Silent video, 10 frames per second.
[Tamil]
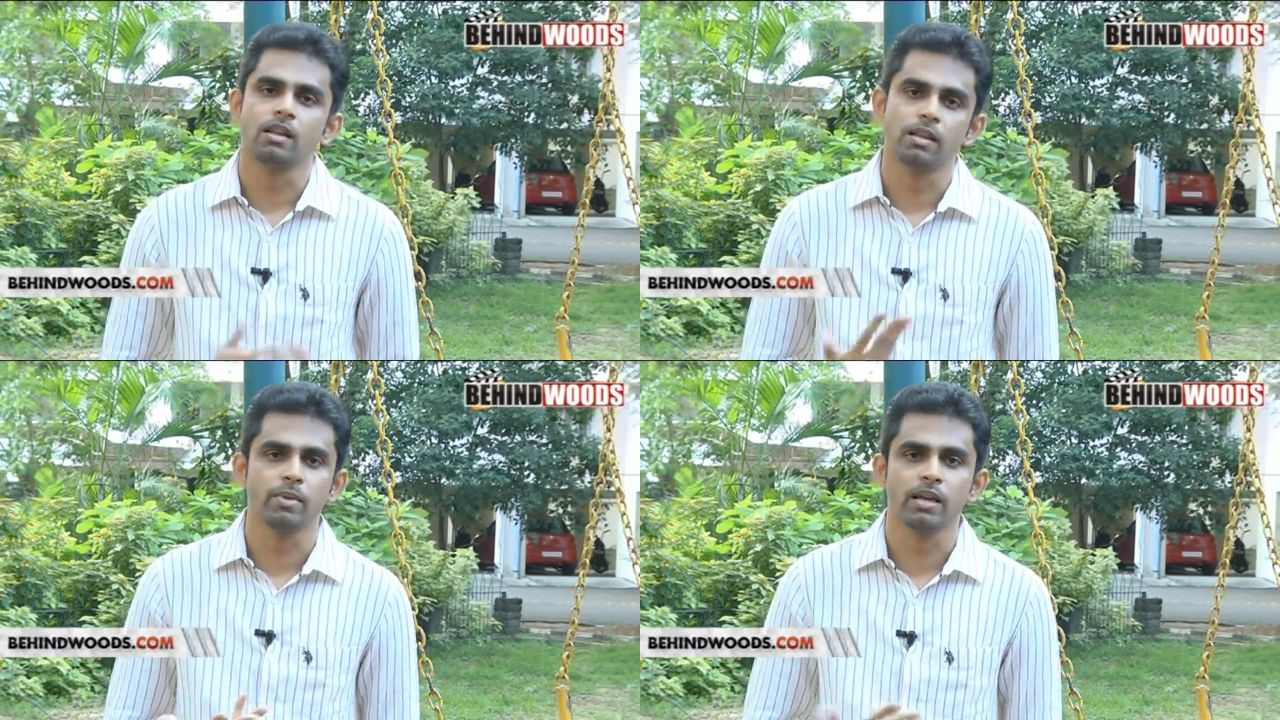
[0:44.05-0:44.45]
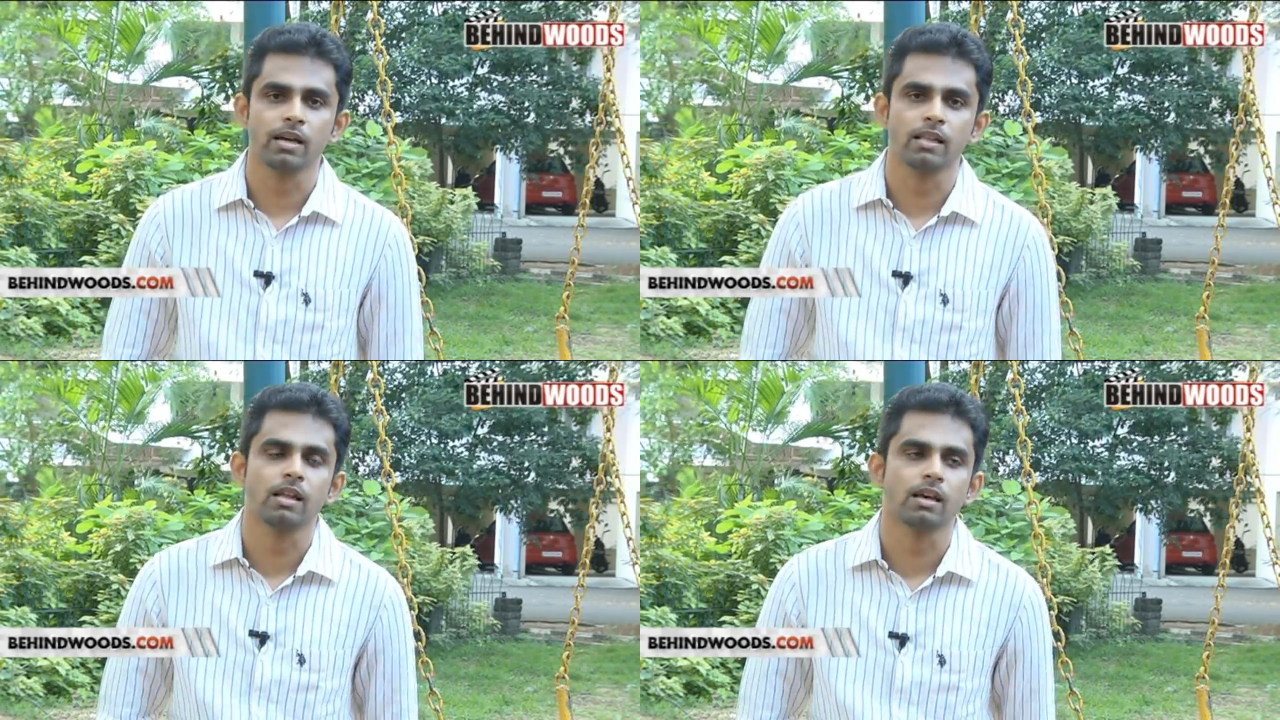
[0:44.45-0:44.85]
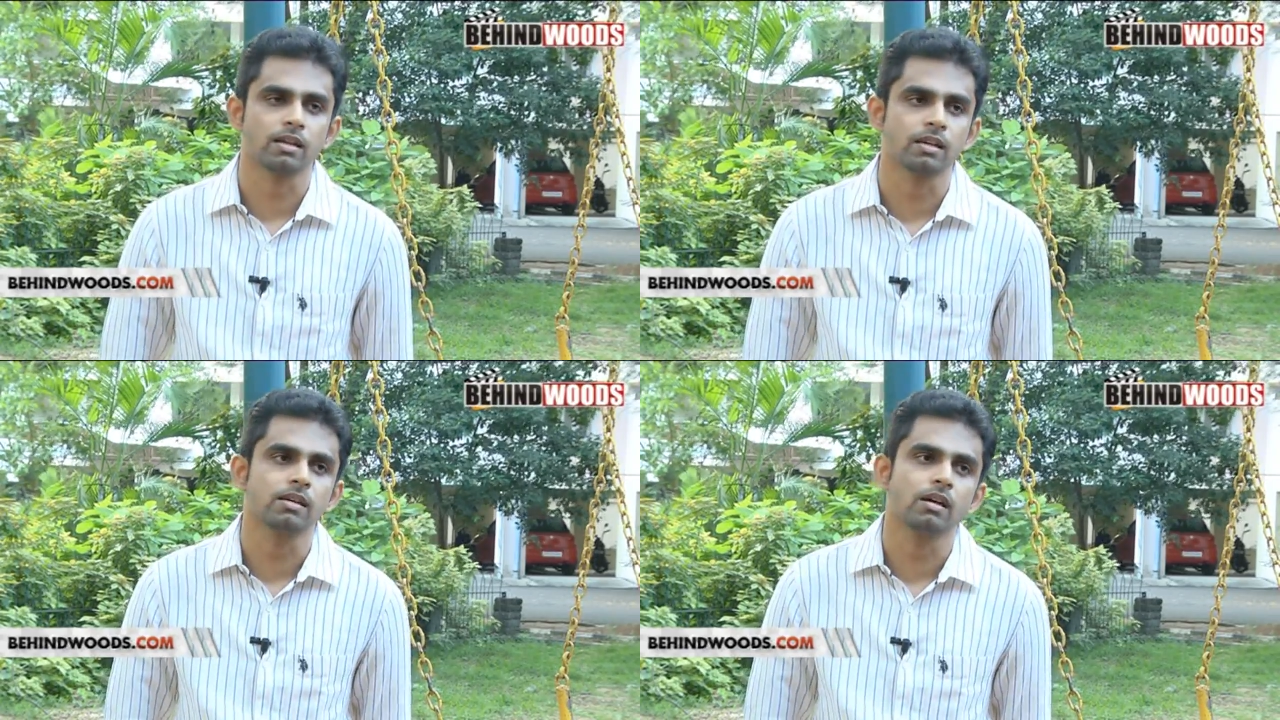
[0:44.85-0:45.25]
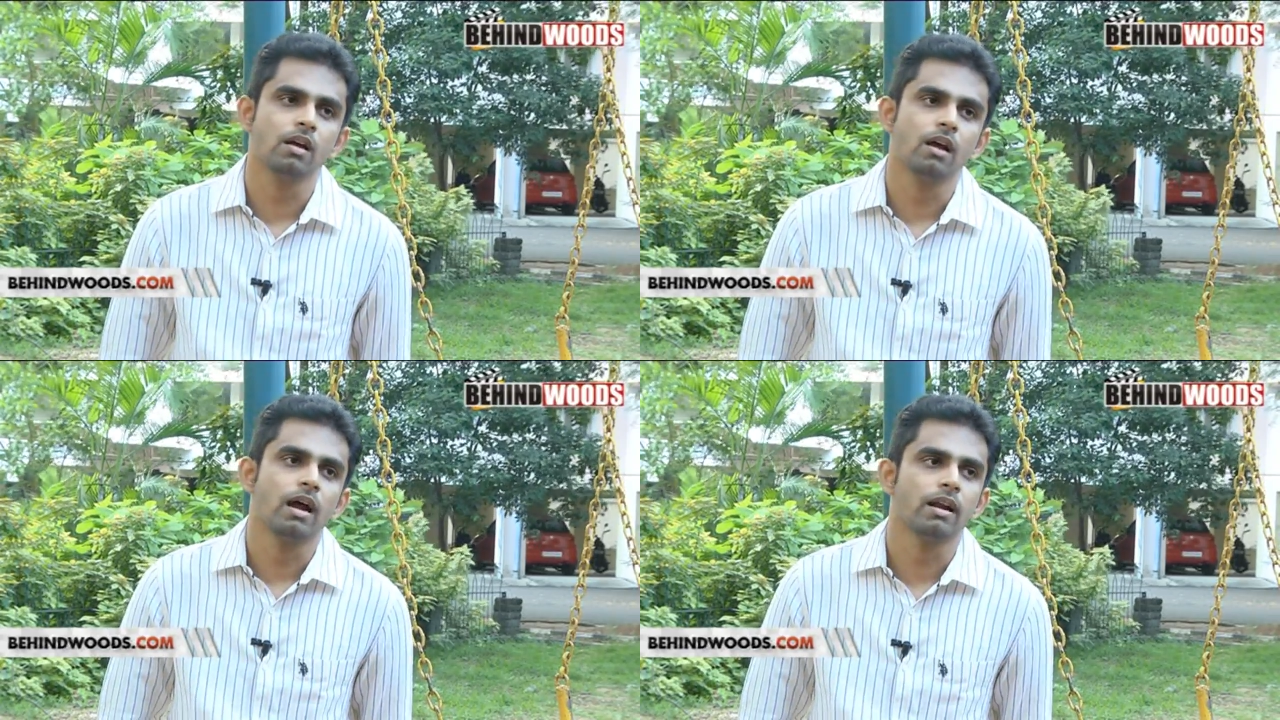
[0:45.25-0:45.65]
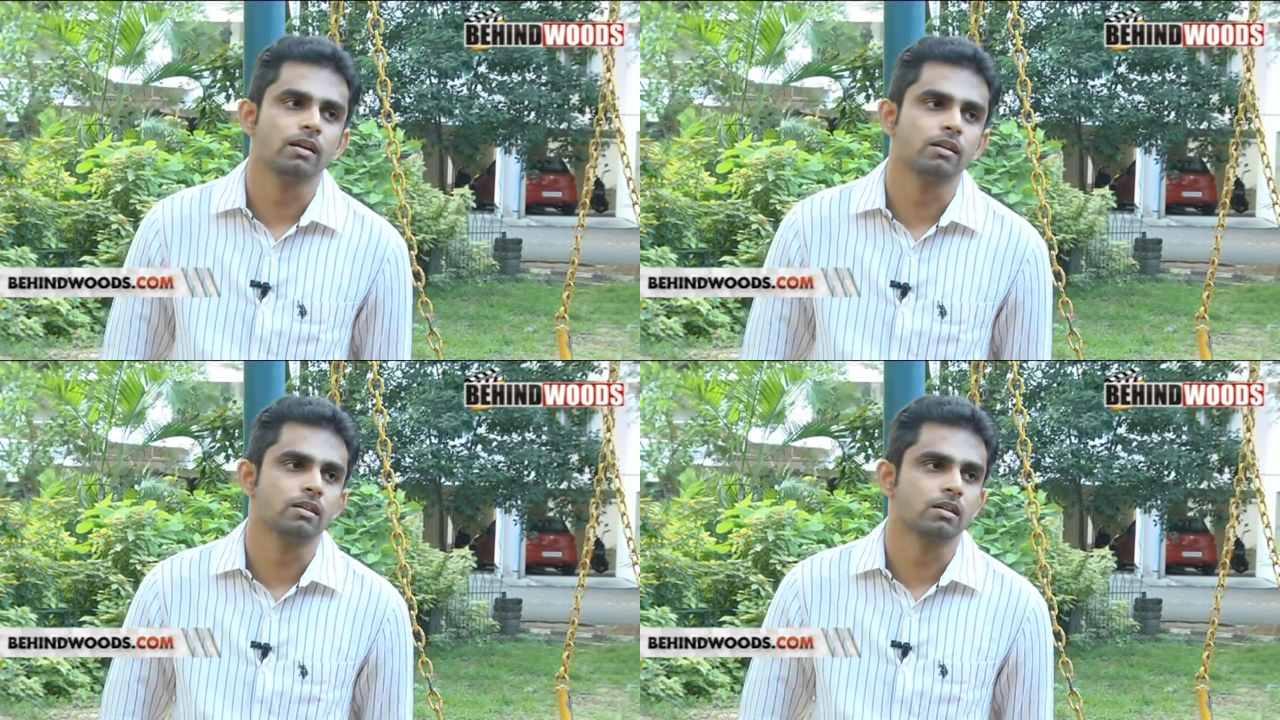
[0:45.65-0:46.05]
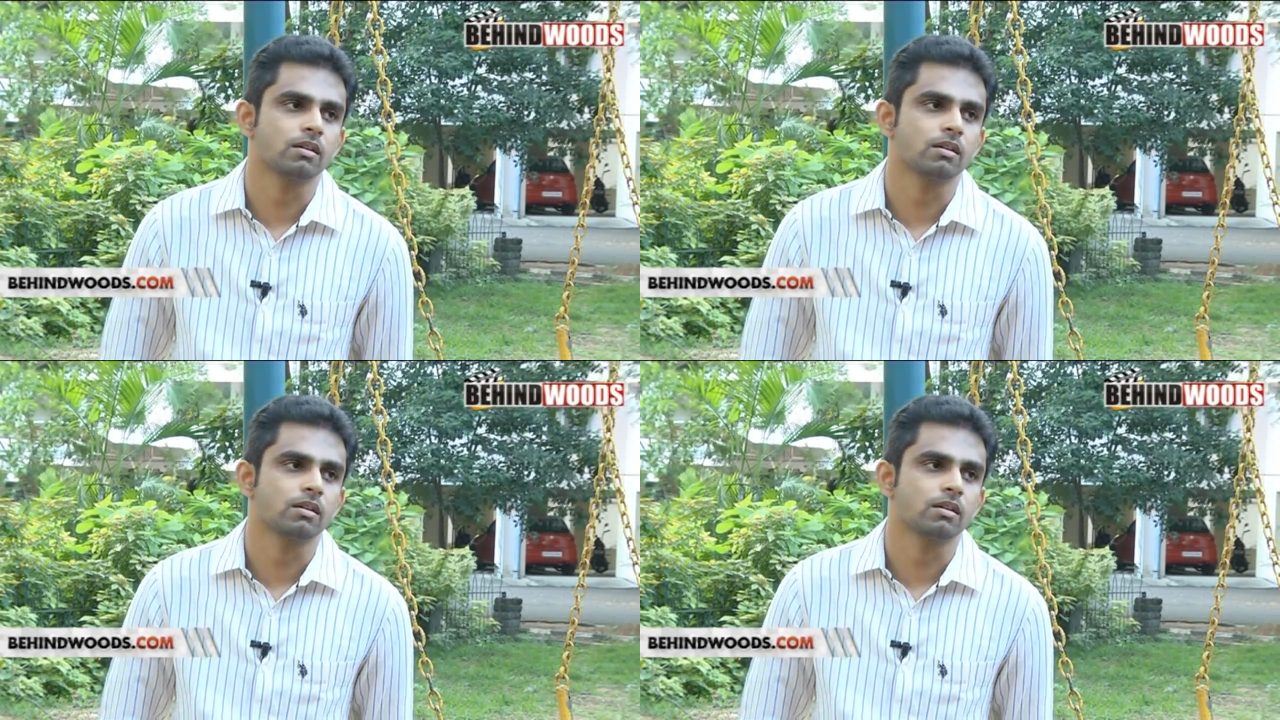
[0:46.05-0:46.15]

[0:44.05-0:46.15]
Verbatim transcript: ரீமேக் அதெல்லாம் இருக்குது uh, அண்டு